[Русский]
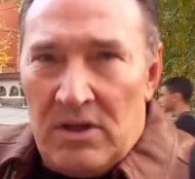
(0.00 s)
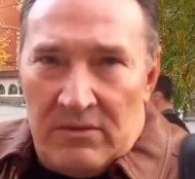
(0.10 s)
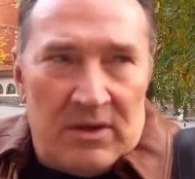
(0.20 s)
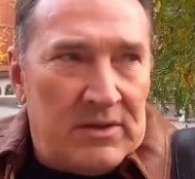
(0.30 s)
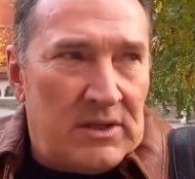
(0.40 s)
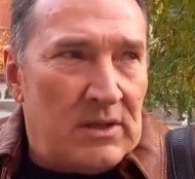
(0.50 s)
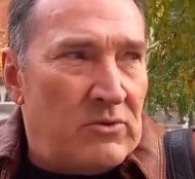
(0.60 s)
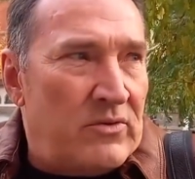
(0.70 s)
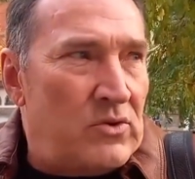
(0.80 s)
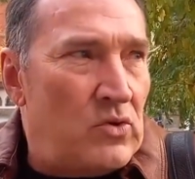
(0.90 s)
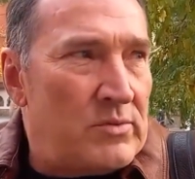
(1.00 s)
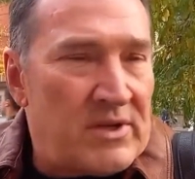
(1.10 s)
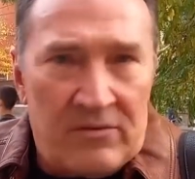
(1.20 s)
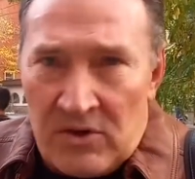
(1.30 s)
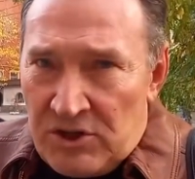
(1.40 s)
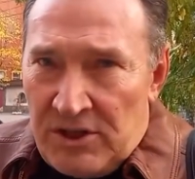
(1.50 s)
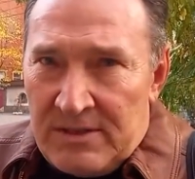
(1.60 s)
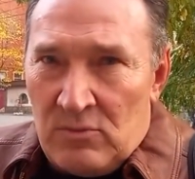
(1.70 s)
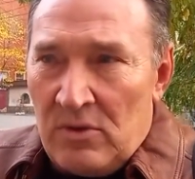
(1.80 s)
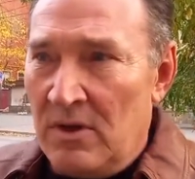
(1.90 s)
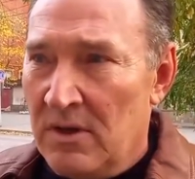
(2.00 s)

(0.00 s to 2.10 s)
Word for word: Давай к этому вернемся, к фашизму.